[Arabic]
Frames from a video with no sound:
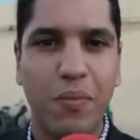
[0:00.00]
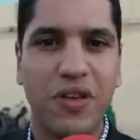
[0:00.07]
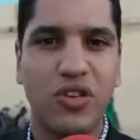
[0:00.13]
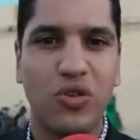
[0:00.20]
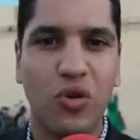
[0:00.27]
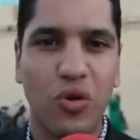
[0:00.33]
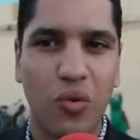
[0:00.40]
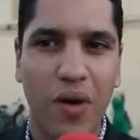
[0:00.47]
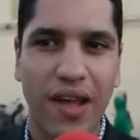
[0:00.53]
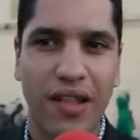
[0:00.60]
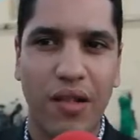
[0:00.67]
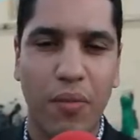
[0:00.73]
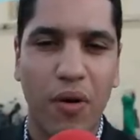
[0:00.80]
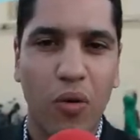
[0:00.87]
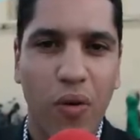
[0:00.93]
باش تكون واحد
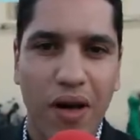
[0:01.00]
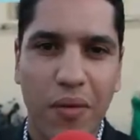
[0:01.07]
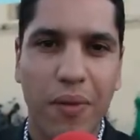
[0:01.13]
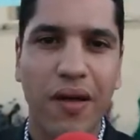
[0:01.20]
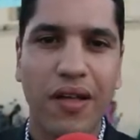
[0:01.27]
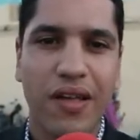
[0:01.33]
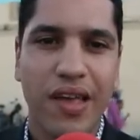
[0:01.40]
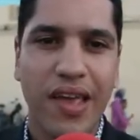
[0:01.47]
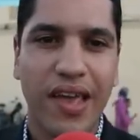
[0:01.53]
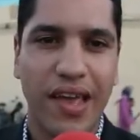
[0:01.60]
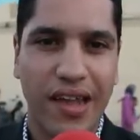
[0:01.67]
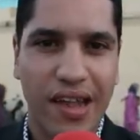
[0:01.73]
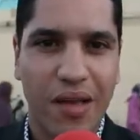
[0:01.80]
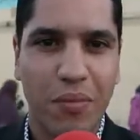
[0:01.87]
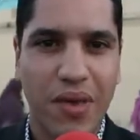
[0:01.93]
البوابه
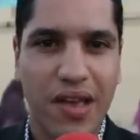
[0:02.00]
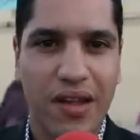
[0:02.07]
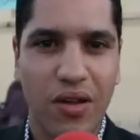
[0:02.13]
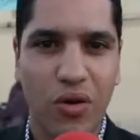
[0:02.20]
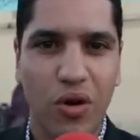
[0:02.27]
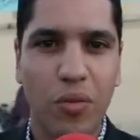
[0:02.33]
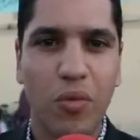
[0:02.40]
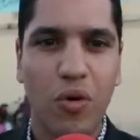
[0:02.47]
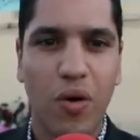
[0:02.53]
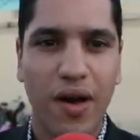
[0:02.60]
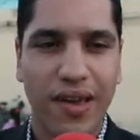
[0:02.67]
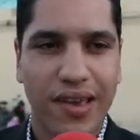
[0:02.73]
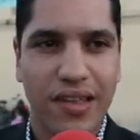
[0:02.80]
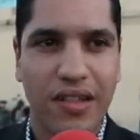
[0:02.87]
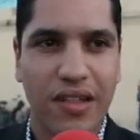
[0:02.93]
اعلاميه لهم
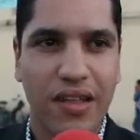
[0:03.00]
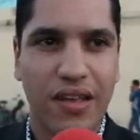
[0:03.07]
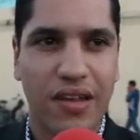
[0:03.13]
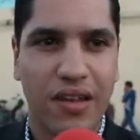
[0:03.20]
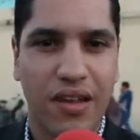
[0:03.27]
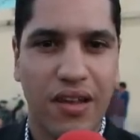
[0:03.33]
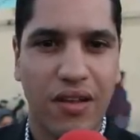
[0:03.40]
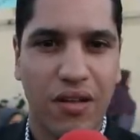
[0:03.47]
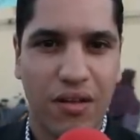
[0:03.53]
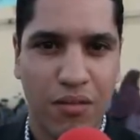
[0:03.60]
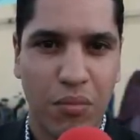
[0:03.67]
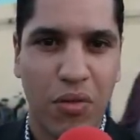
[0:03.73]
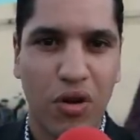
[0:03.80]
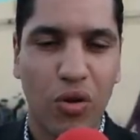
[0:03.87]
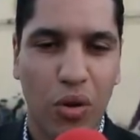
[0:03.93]
واكيد
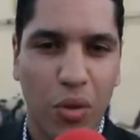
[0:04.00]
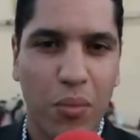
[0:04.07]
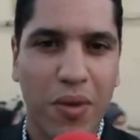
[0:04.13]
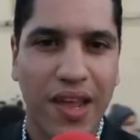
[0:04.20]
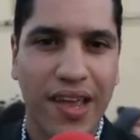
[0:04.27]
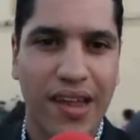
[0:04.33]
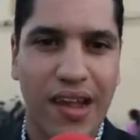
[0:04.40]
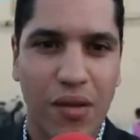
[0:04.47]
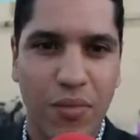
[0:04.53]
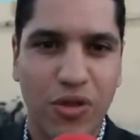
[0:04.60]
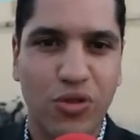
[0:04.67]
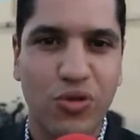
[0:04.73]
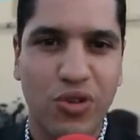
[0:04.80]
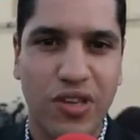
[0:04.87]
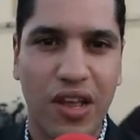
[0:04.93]
نمروهم من خلال
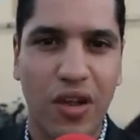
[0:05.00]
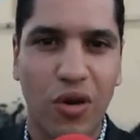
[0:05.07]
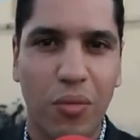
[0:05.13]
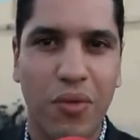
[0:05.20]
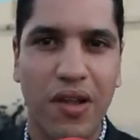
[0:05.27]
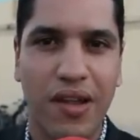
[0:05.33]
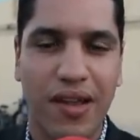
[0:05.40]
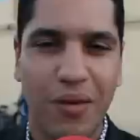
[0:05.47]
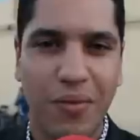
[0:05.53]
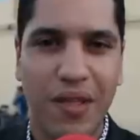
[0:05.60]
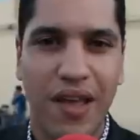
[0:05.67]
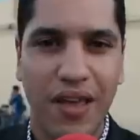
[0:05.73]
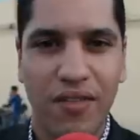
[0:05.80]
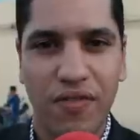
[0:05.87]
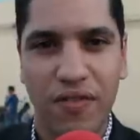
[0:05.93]
المنتوج ديالهم
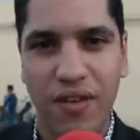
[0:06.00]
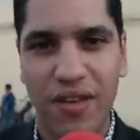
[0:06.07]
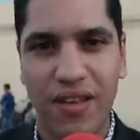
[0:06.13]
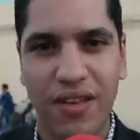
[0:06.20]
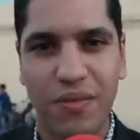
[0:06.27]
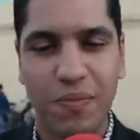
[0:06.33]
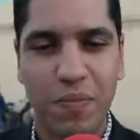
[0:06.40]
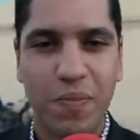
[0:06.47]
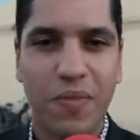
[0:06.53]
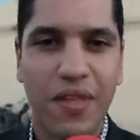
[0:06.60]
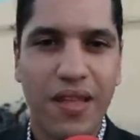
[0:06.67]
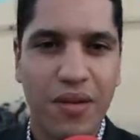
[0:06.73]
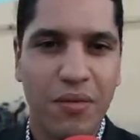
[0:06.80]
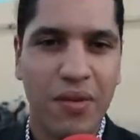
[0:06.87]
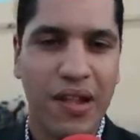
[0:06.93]
الابداعي في
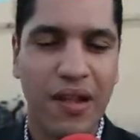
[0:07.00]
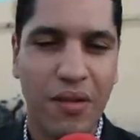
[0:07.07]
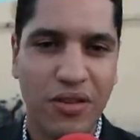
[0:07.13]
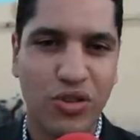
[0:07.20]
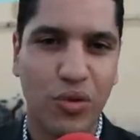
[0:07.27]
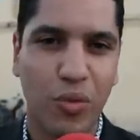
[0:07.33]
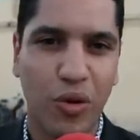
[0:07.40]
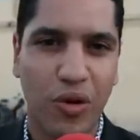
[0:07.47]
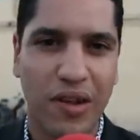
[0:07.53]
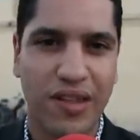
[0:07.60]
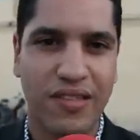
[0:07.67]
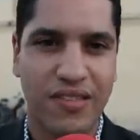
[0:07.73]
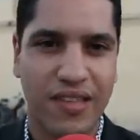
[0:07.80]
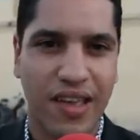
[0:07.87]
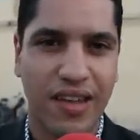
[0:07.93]
من الجمهور
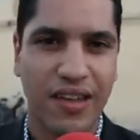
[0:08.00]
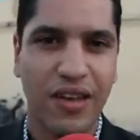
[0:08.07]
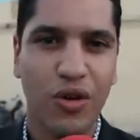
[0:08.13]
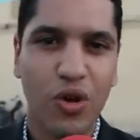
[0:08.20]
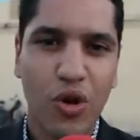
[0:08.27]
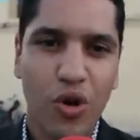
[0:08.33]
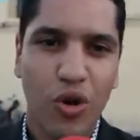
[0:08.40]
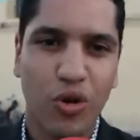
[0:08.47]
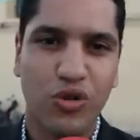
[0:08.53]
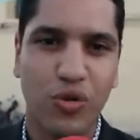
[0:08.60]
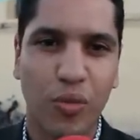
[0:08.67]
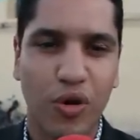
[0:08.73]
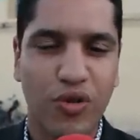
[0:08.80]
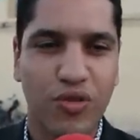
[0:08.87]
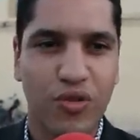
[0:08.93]
الانزكاني
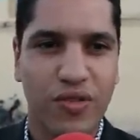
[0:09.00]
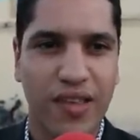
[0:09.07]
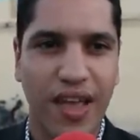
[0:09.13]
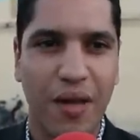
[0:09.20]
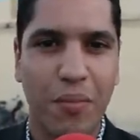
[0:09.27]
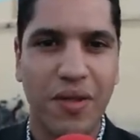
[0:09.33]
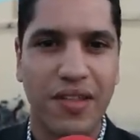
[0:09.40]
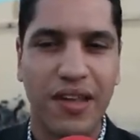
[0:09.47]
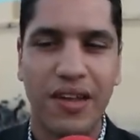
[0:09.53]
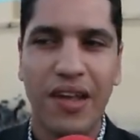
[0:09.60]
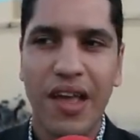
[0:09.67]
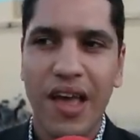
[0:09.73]
والجمهور السوسي عامه